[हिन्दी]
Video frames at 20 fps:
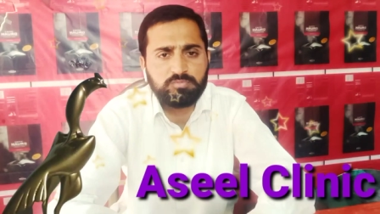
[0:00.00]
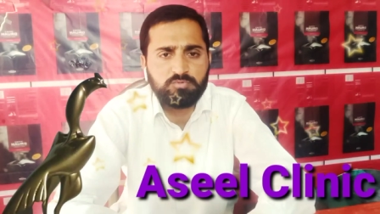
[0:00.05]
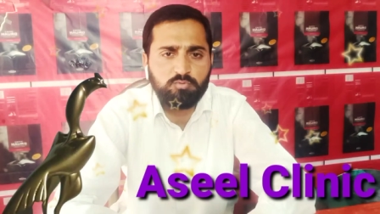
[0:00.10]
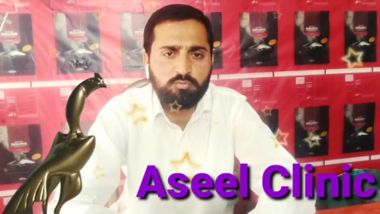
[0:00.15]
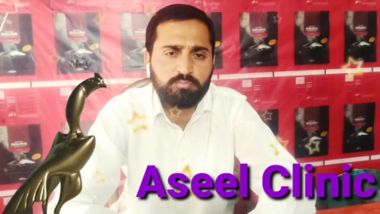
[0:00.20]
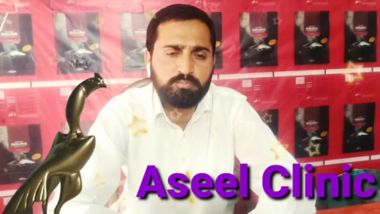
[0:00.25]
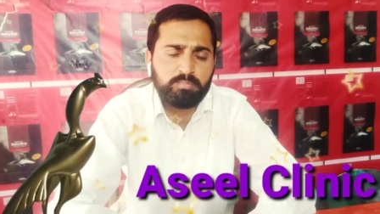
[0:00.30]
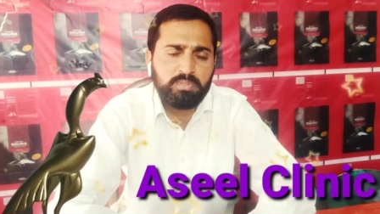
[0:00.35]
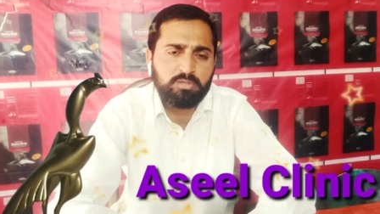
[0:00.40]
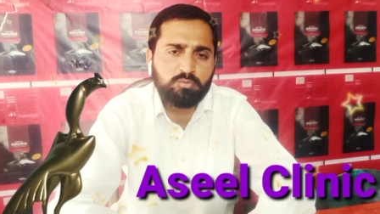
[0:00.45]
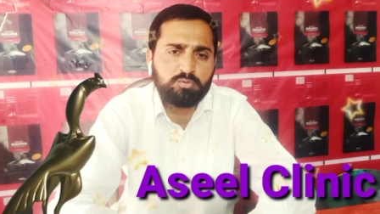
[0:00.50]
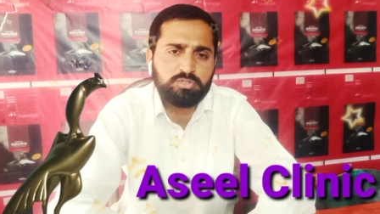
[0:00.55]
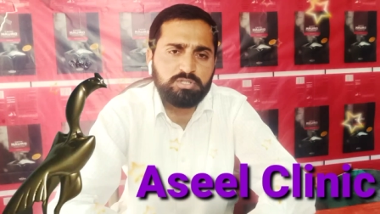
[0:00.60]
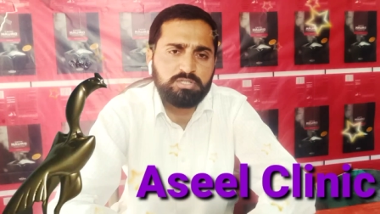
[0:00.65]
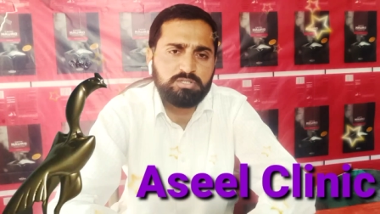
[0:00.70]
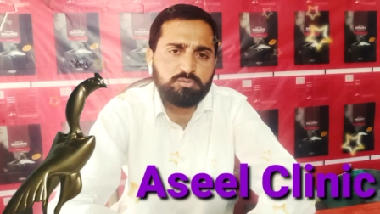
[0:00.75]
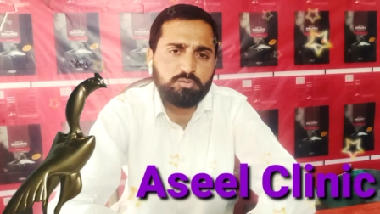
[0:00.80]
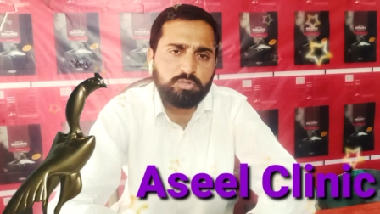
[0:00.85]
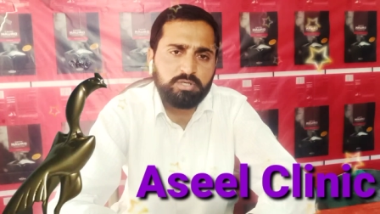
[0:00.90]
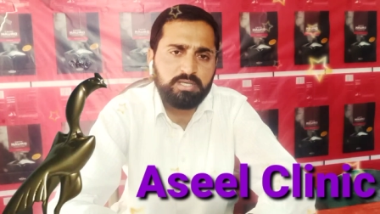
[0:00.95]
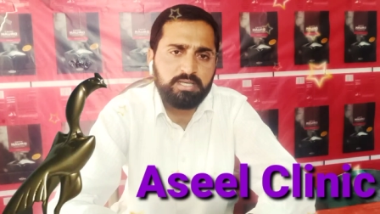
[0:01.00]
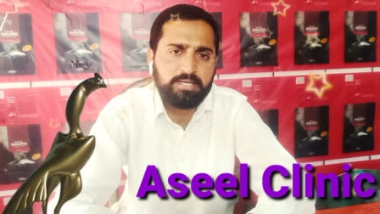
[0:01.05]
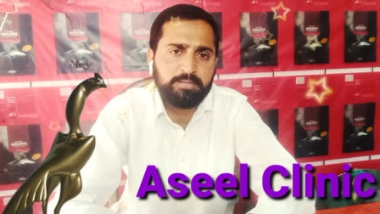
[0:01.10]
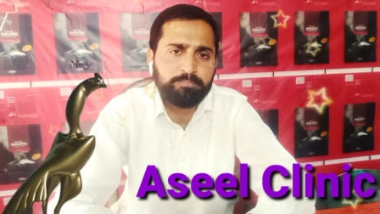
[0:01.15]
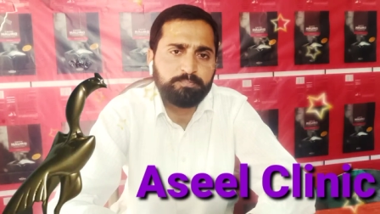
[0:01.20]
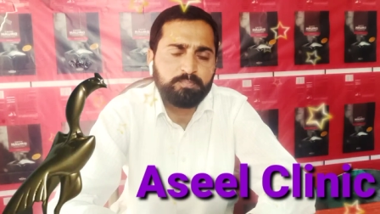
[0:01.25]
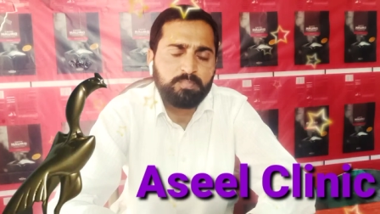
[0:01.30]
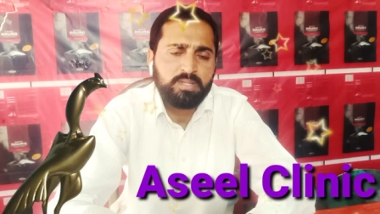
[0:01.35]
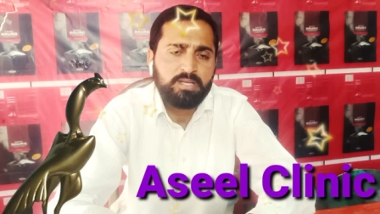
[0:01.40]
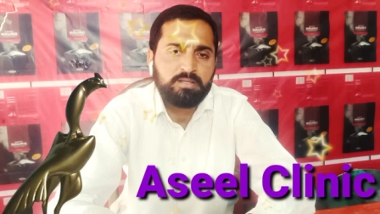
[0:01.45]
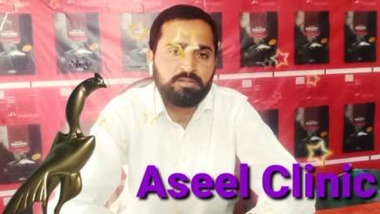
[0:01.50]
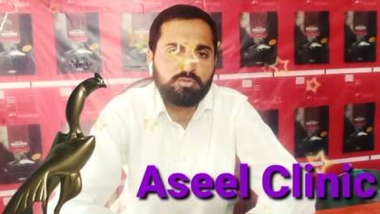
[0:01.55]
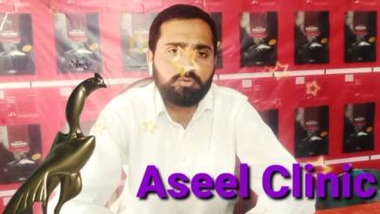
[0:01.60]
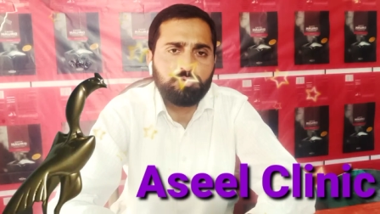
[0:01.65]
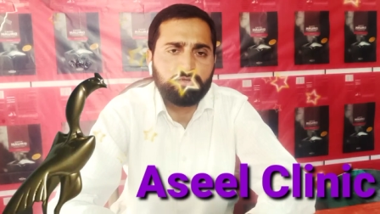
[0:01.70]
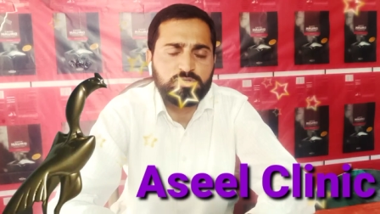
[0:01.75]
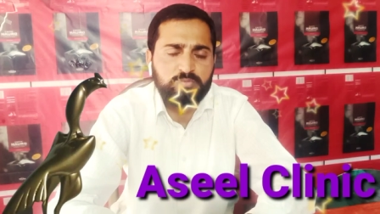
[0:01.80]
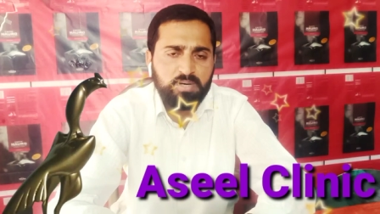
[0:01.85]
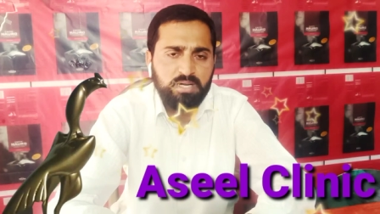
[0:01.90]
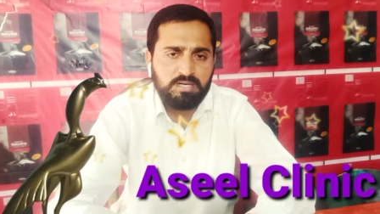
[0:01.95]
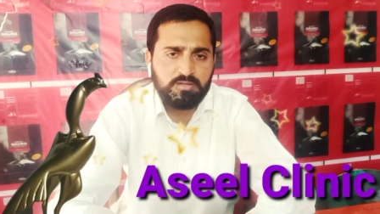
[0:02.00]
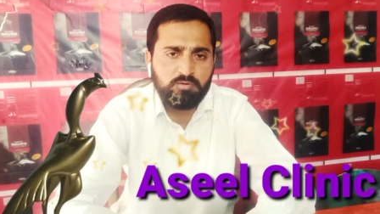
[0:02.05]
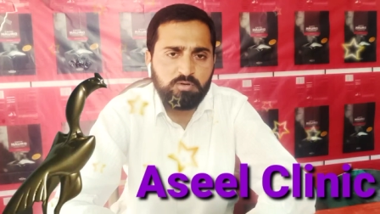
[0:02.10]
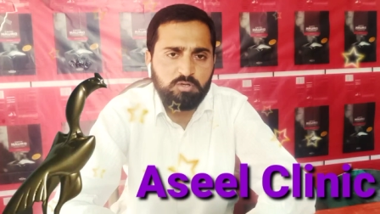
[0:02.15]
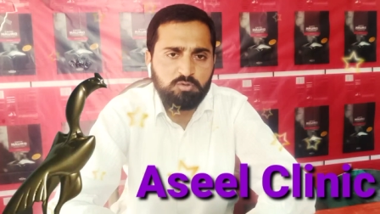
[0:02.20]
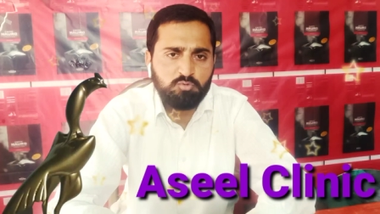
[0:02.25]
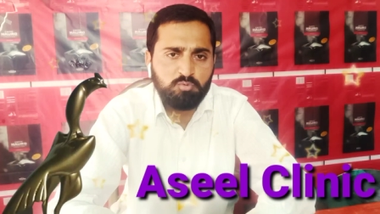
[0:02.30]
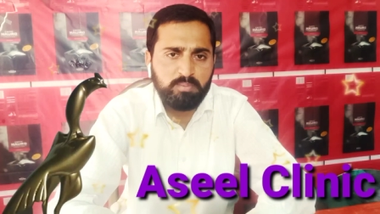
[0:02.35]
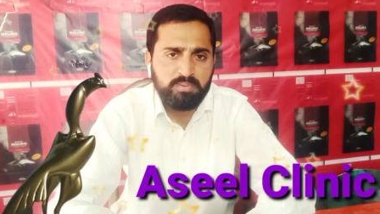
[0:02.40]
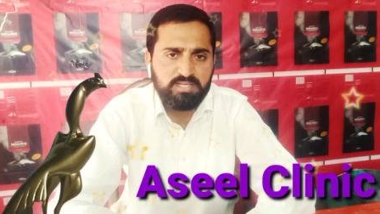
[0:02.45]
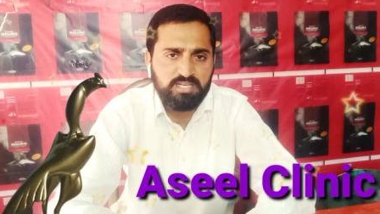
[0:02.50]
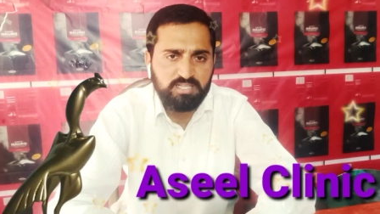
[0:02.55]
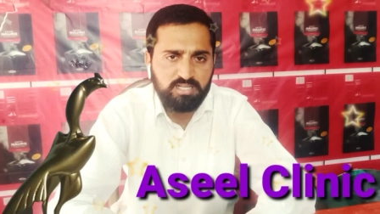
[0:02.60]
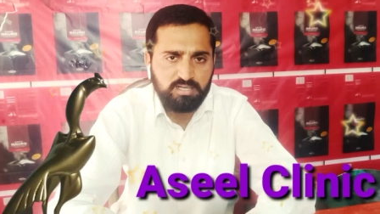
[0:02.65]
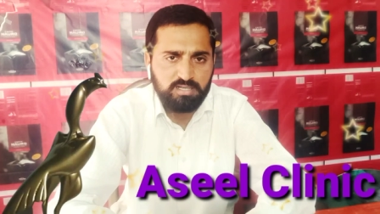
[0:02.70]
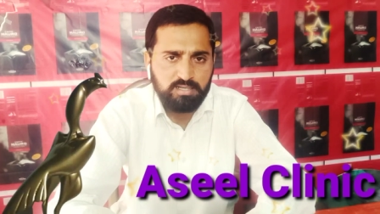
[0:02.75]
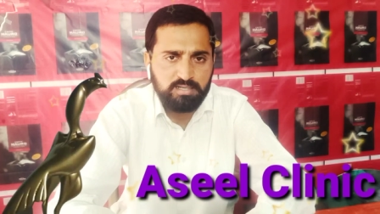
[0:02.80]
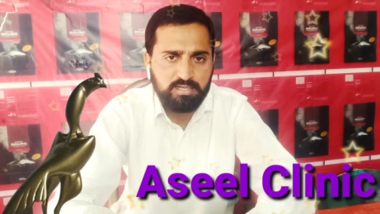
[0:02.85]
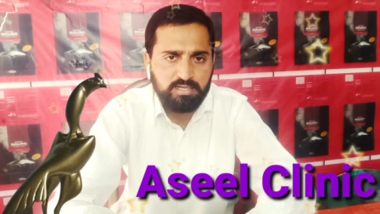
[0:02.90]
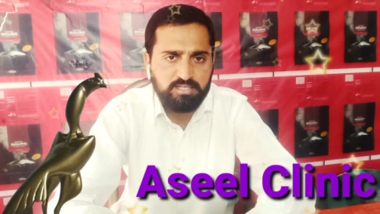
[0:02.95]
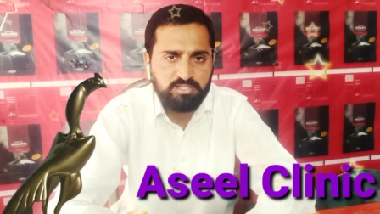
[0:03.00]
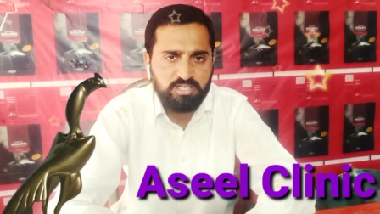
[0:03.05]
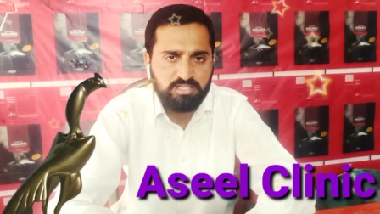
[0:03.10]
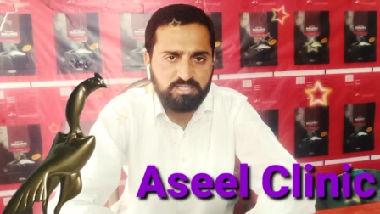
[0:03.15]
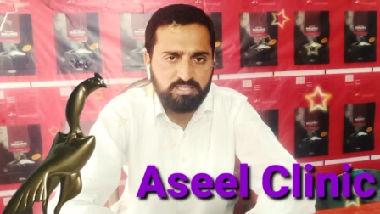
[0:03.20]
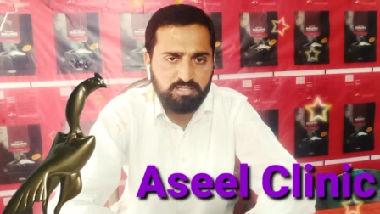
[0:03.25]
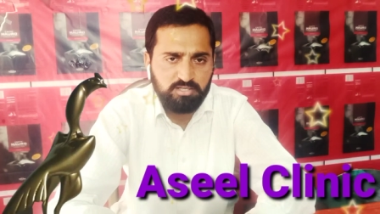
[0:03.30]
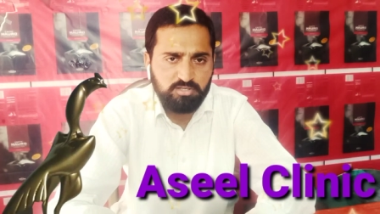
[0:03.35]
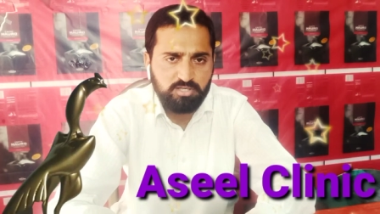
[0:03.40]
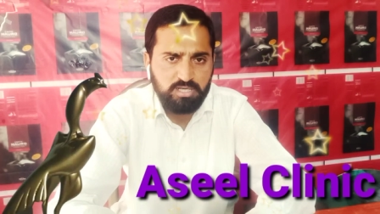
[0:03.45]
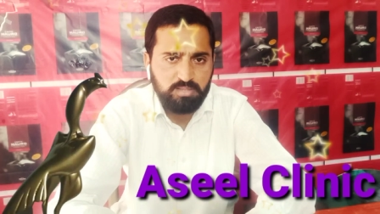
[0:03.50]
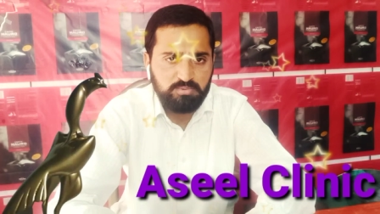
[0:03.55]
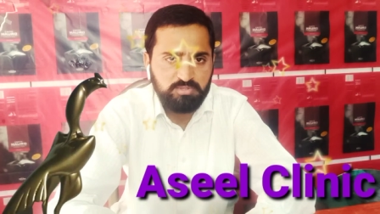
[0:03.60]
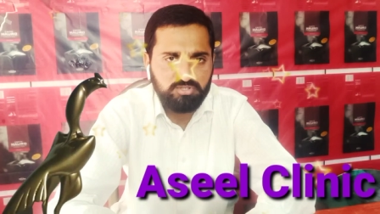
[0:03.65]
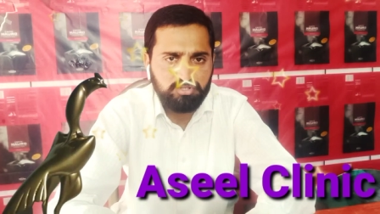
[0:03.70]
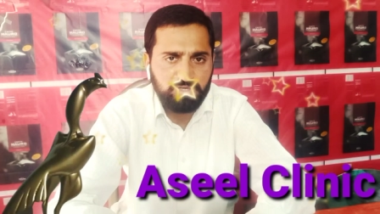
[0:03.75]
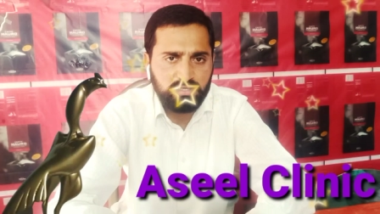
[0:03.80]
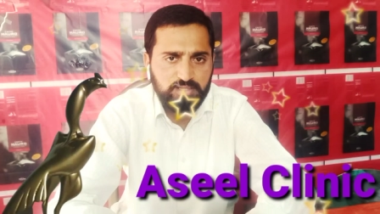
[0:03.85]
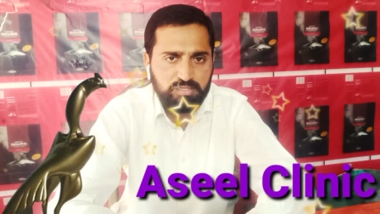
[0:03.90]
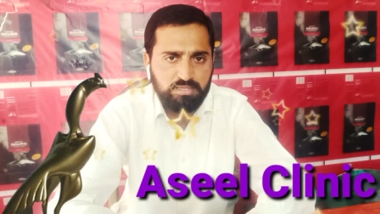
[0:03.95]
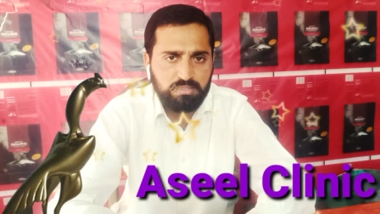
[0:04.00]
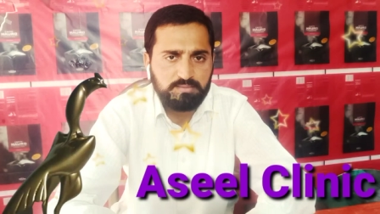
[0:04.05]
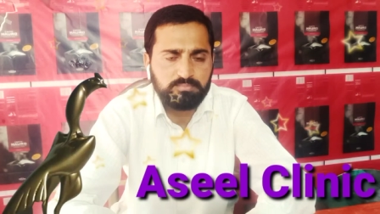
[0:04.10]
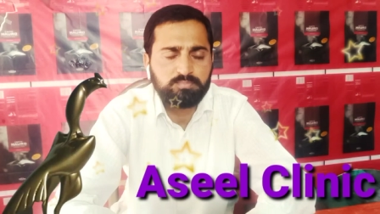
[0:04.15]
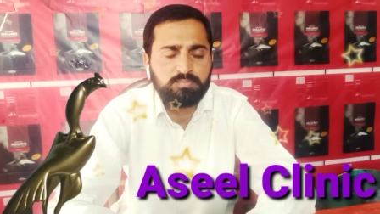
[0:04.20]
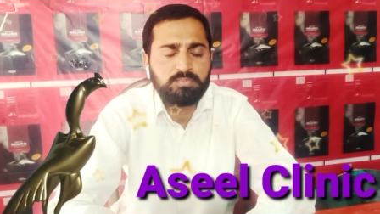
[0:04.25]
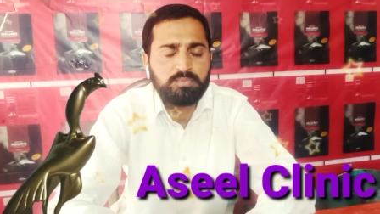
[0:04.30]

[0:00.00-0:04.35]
तो बिल्कुल चीज़ ओके है तो इस्तेमाल करो या दो में याद रखा करें ज़्यादा दिन जनाब इन शाला